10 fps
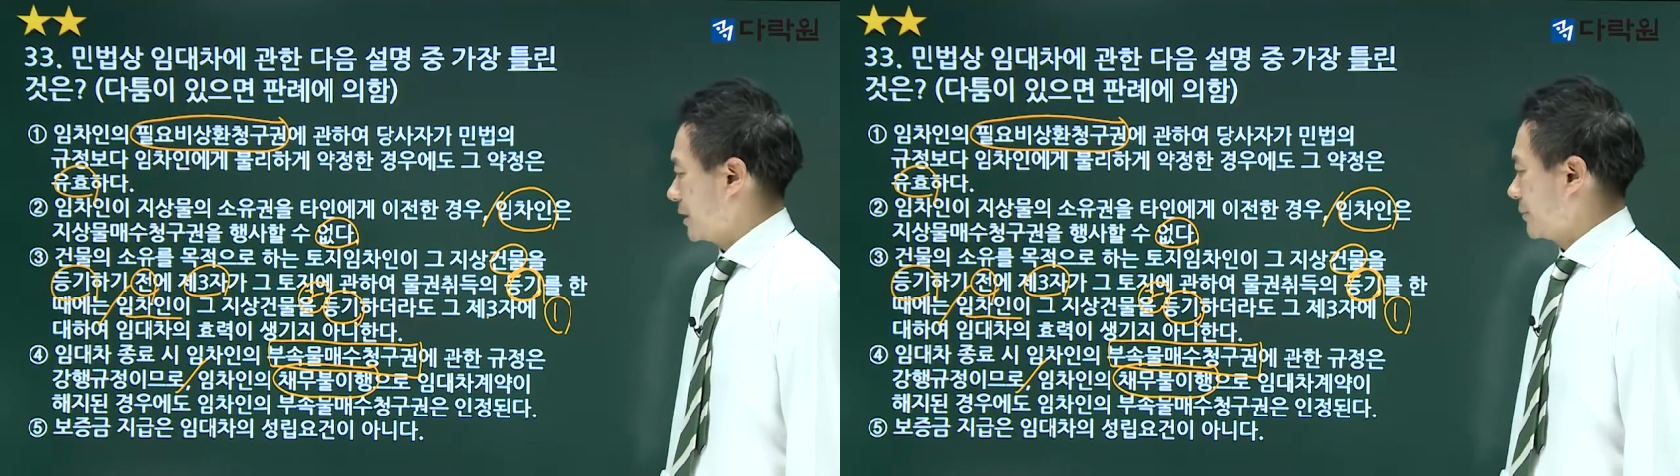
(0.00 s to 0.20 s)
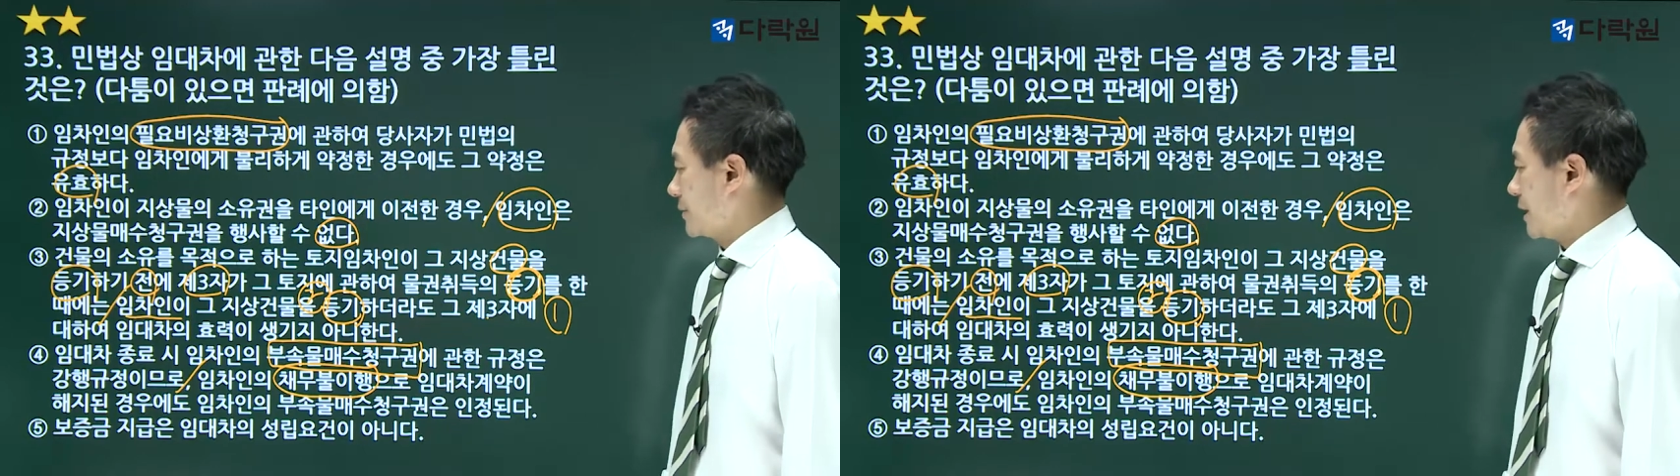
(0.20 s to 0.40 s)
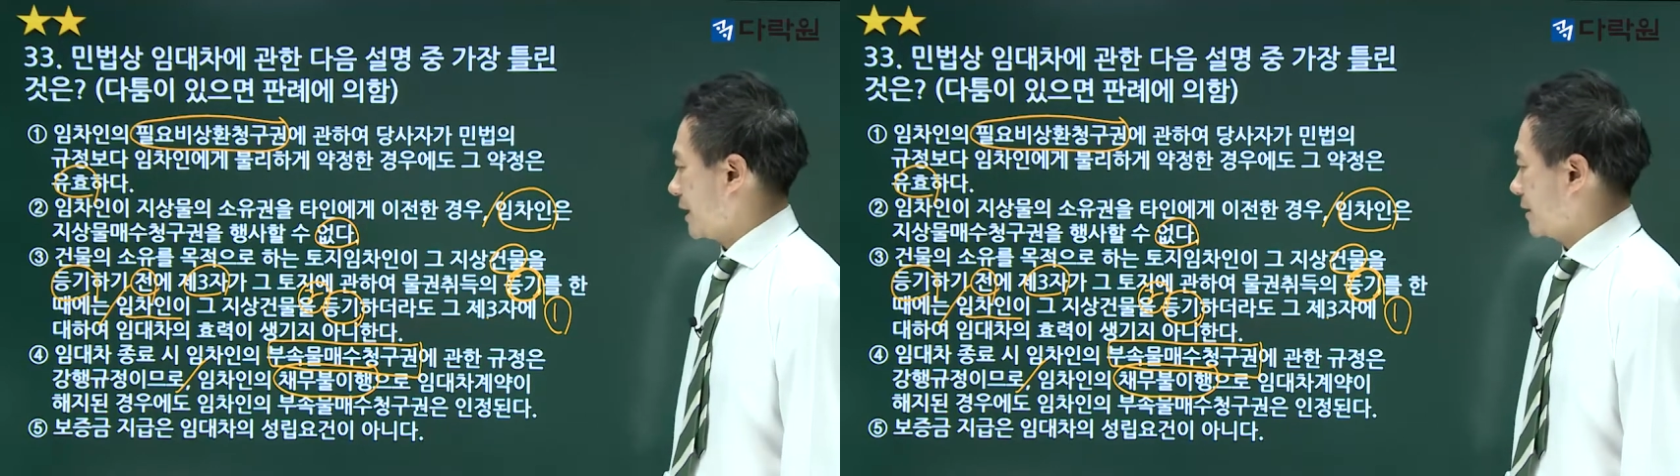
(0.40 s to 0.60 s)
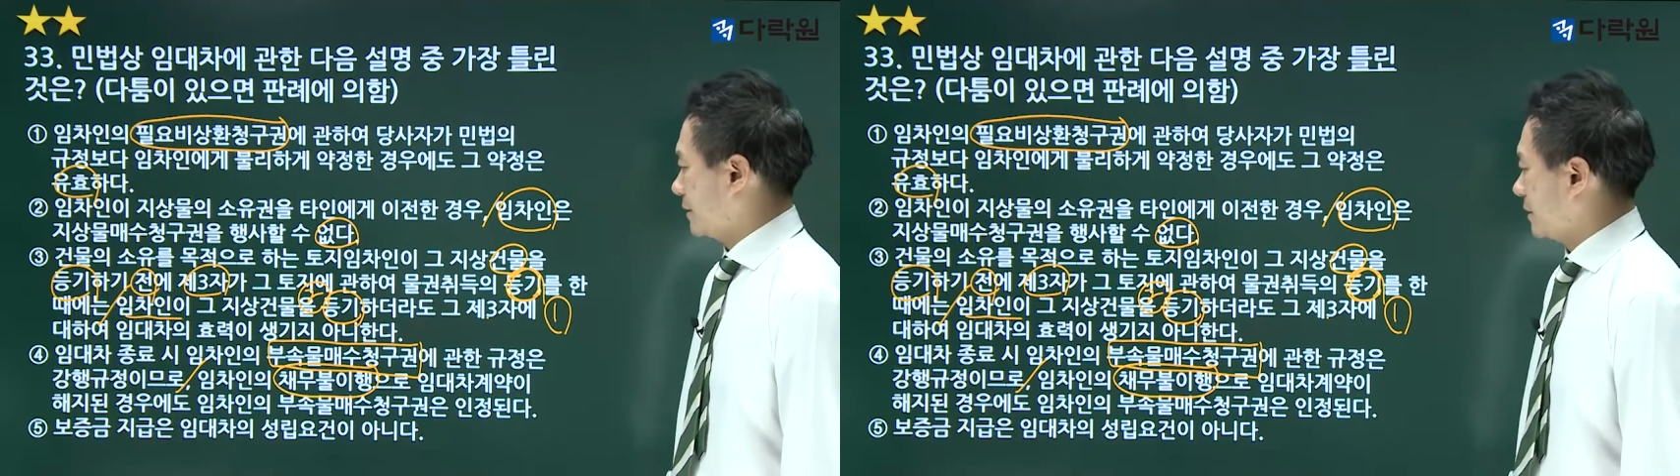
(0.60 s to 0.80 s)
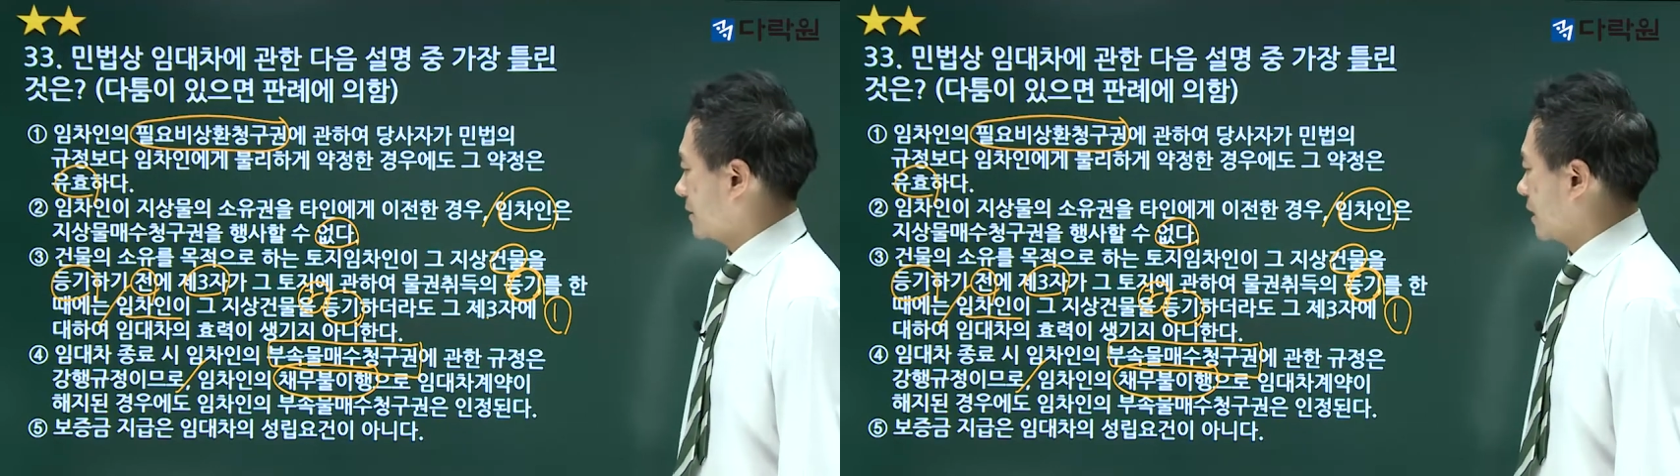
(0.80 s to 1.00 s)

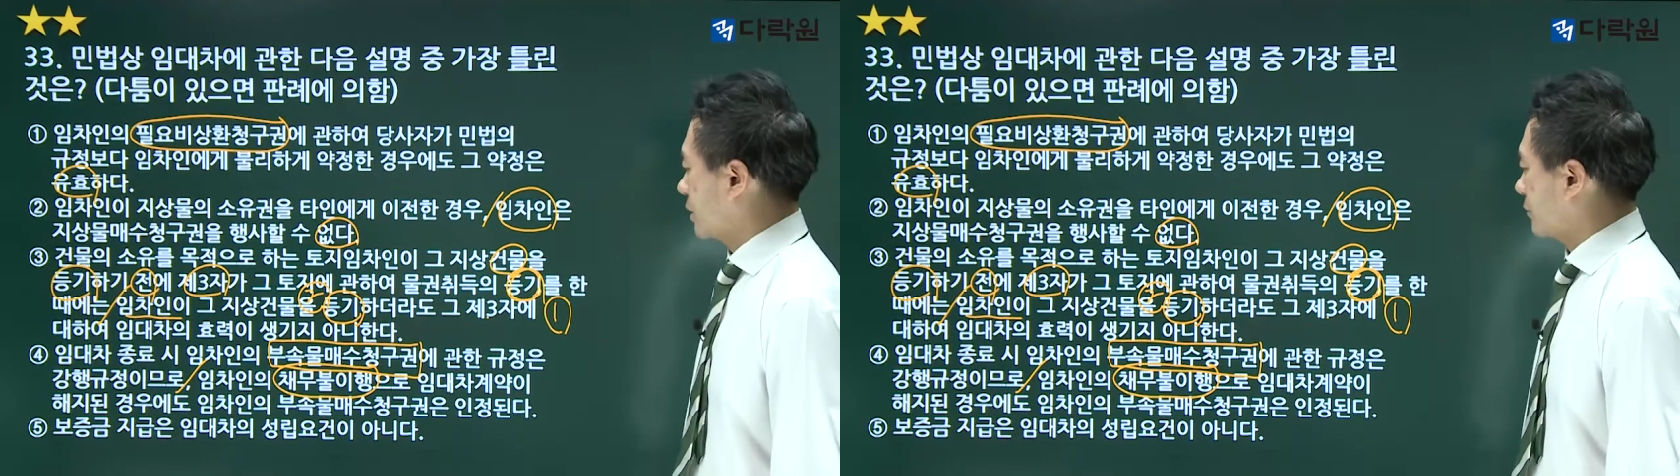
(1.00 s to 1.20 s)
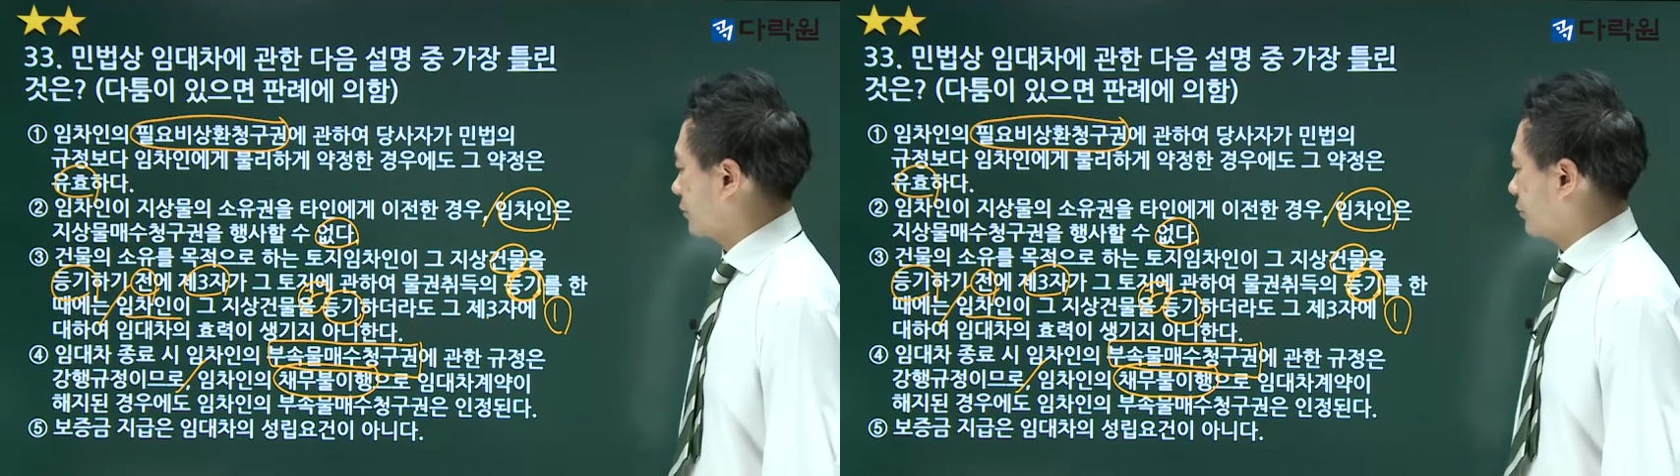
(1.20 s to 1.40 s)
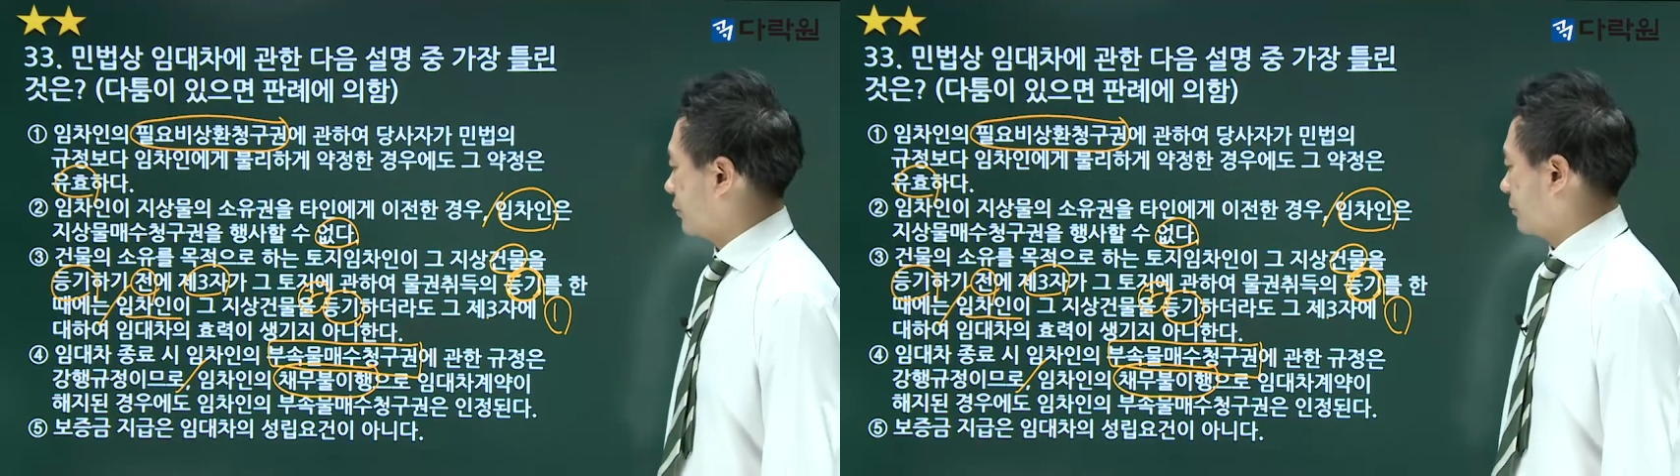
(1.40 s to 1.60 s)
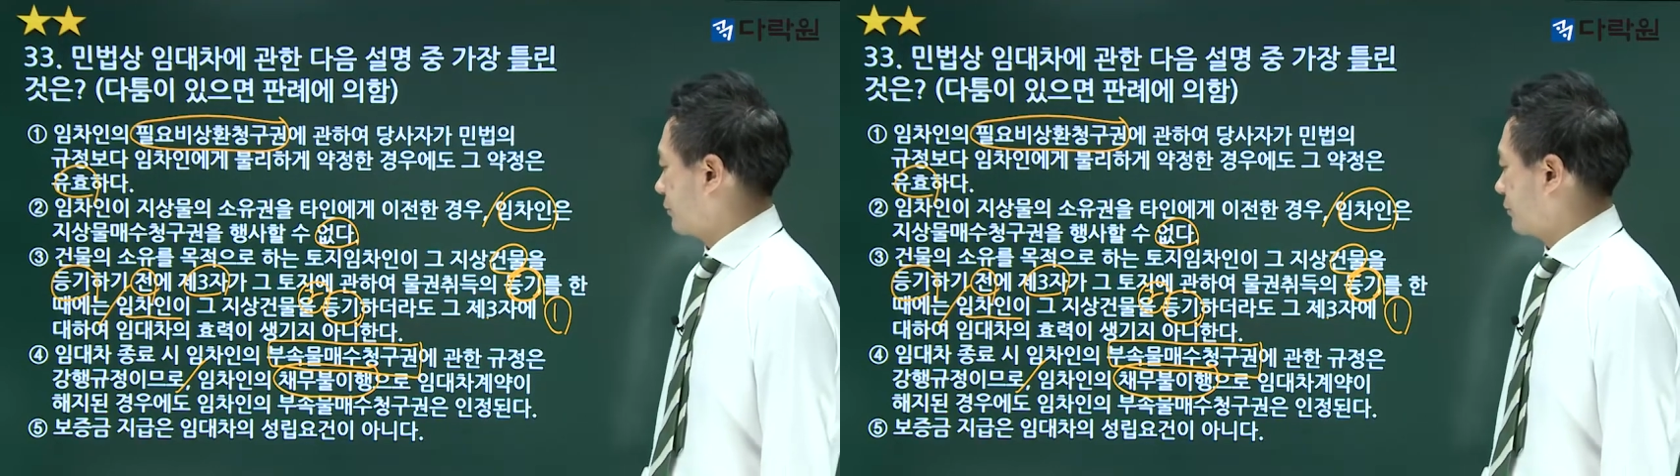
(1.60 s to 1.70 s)
임차인은 불,